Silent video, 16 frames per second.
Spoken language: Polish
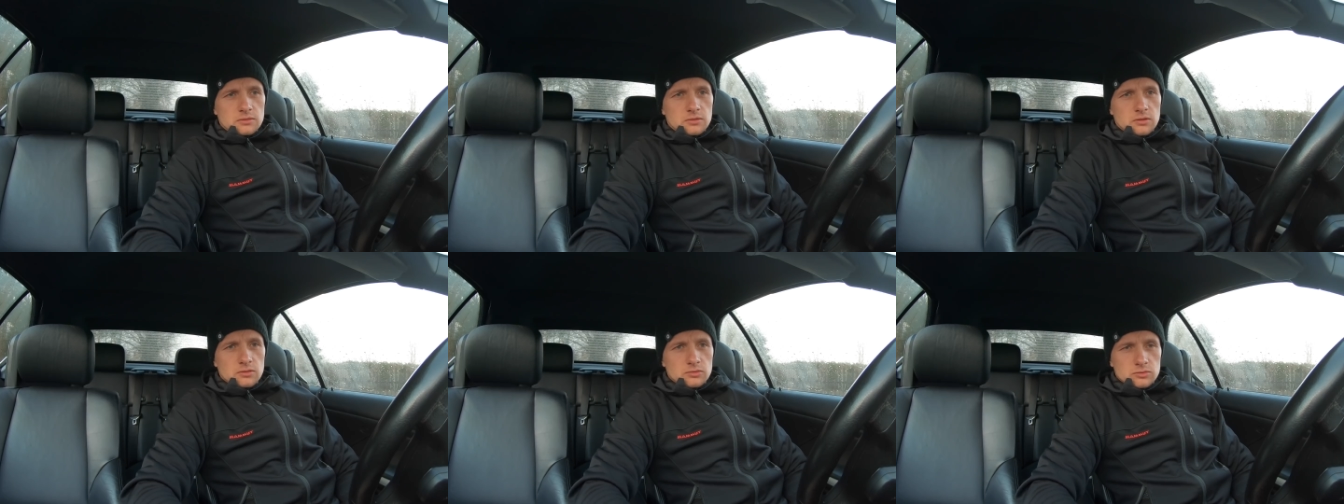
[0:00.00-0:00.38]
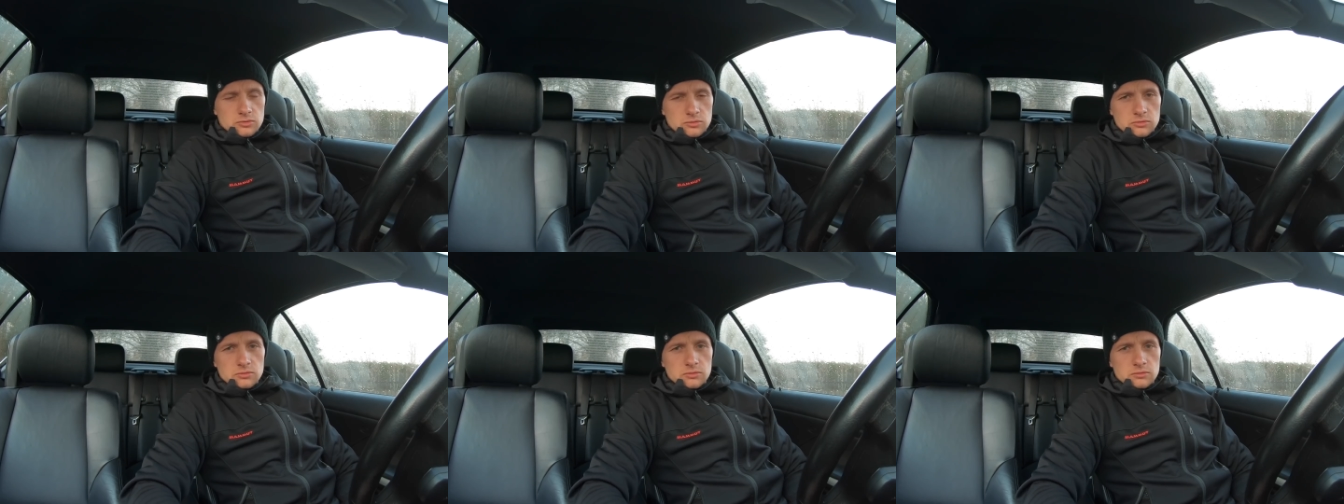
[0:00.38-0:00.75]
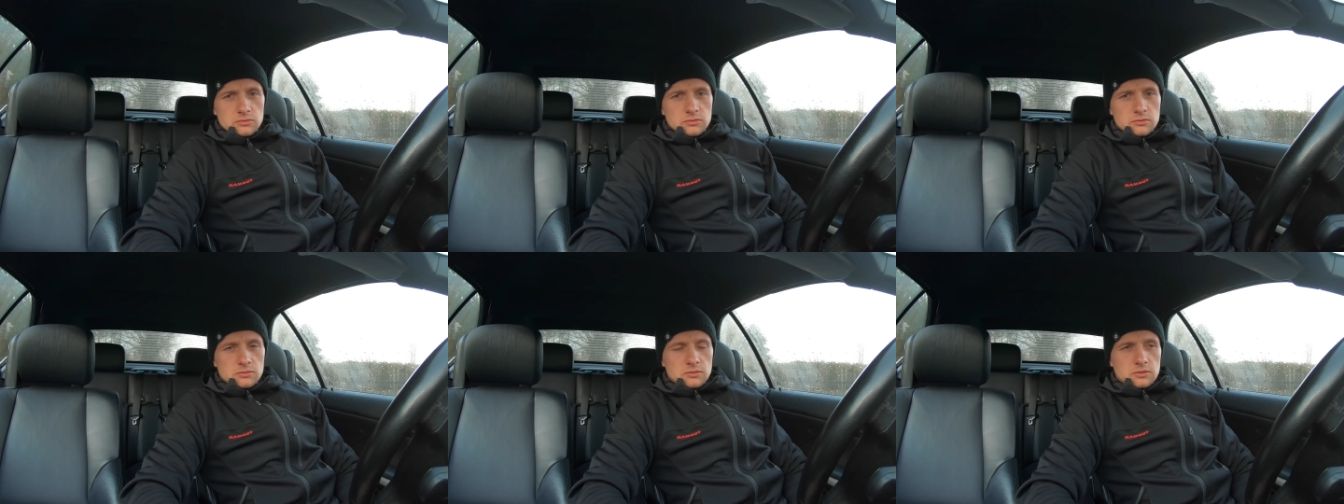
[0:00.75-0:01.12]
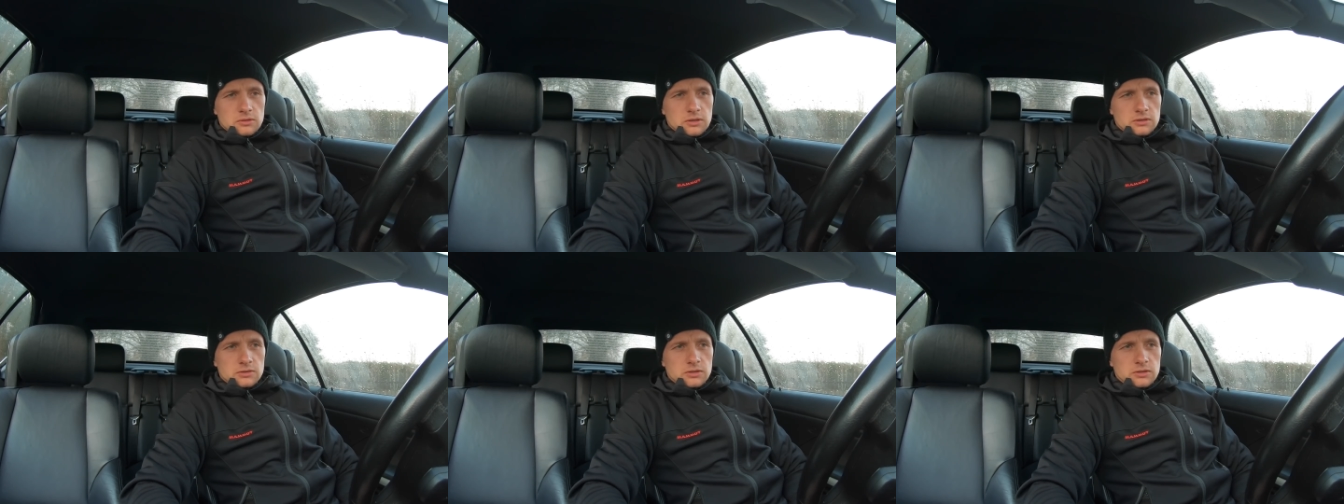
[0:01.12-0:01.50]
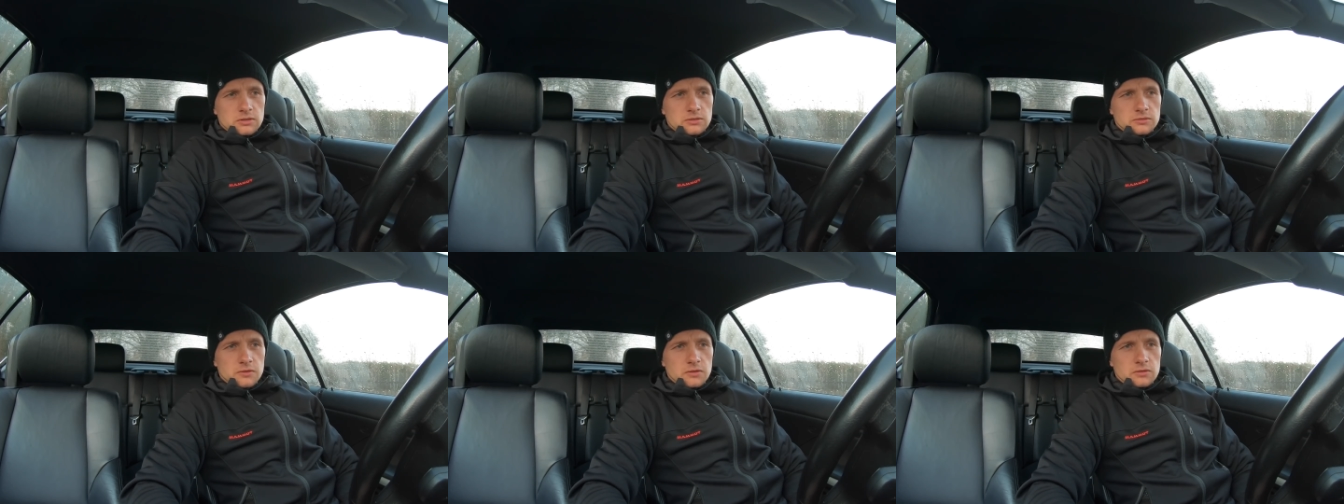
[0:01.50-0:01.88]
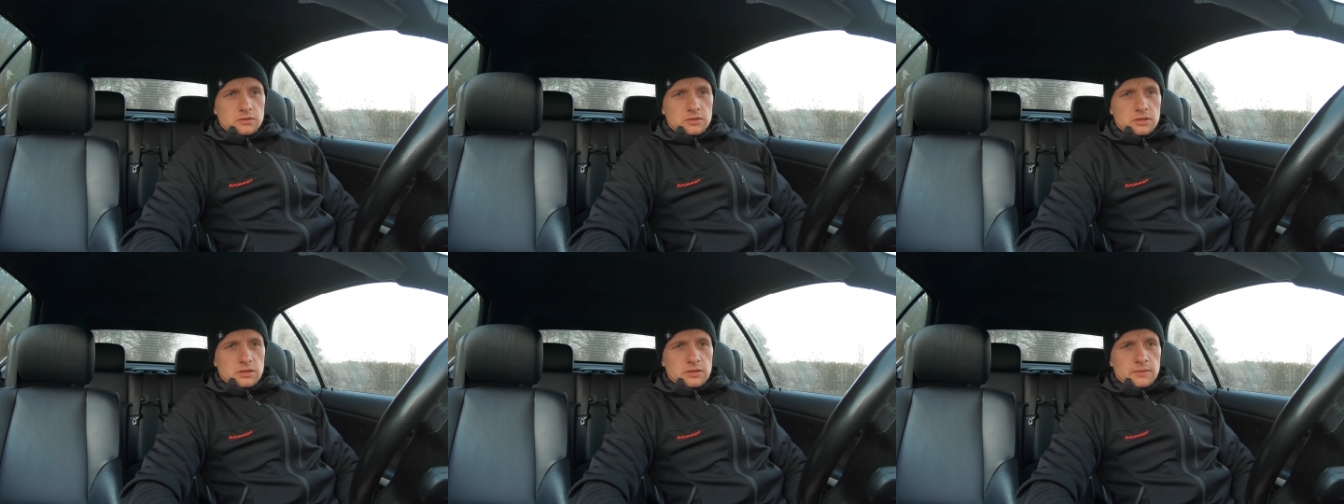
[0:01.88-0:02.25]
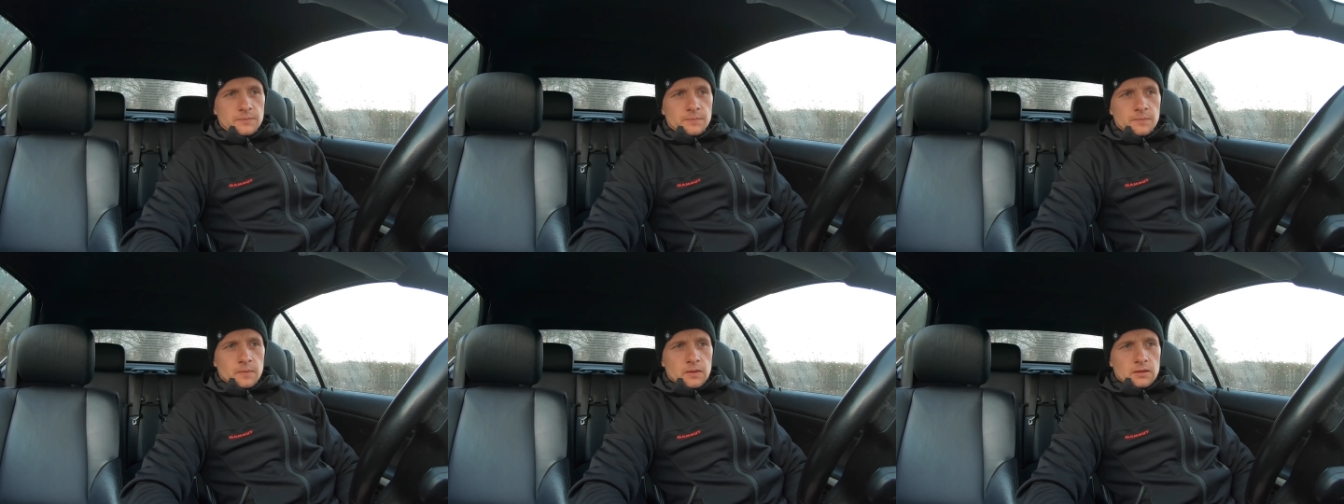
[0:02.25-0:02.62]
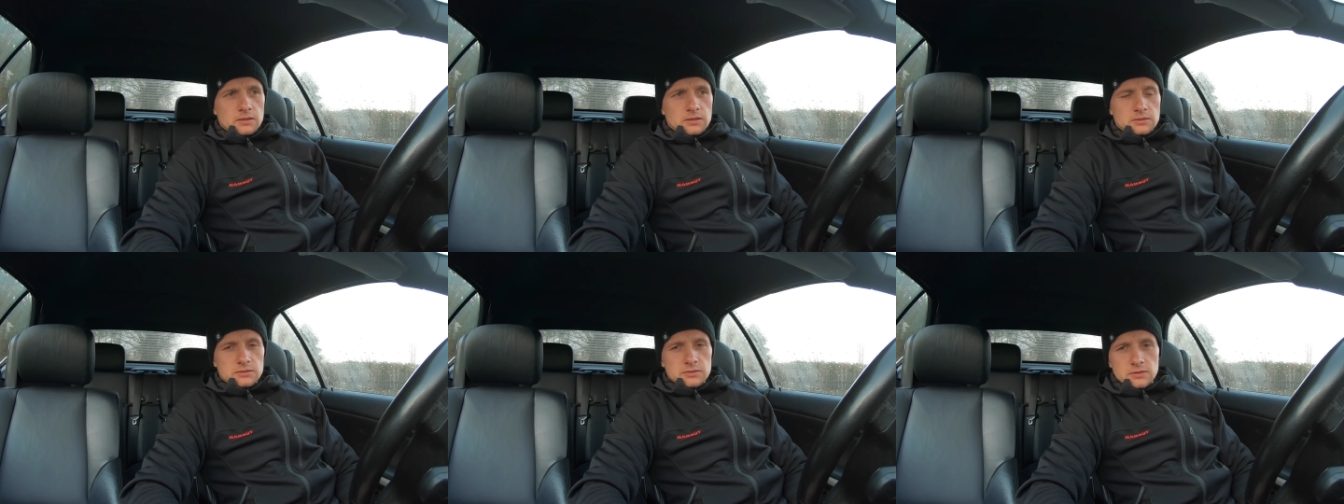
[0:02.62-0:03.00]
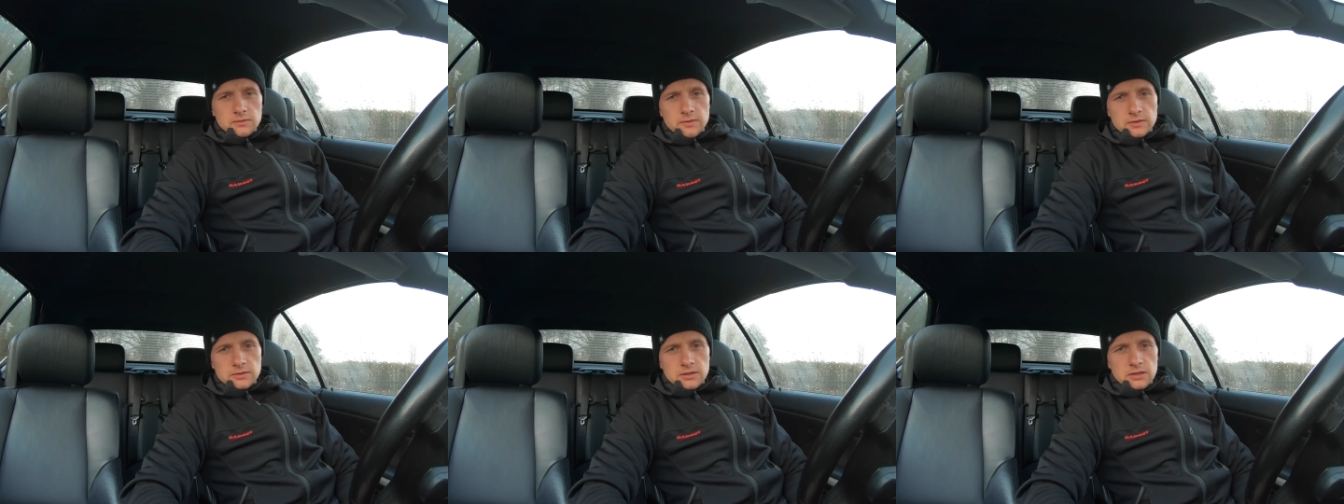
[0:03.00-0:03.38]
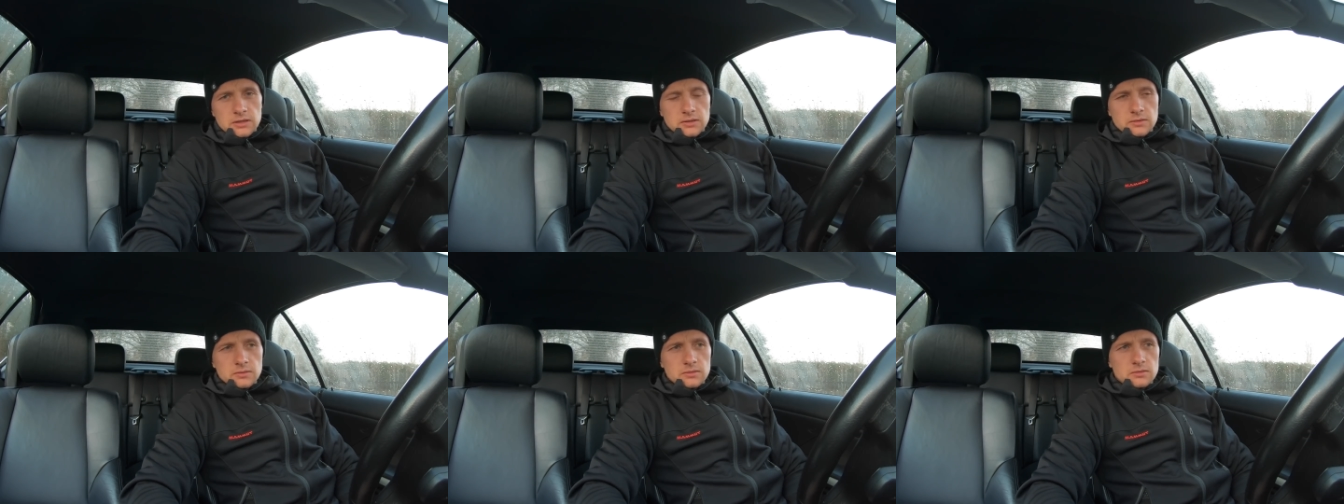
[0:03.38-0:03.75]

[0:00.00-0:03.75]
no już resztę świąt i też Sylwestra.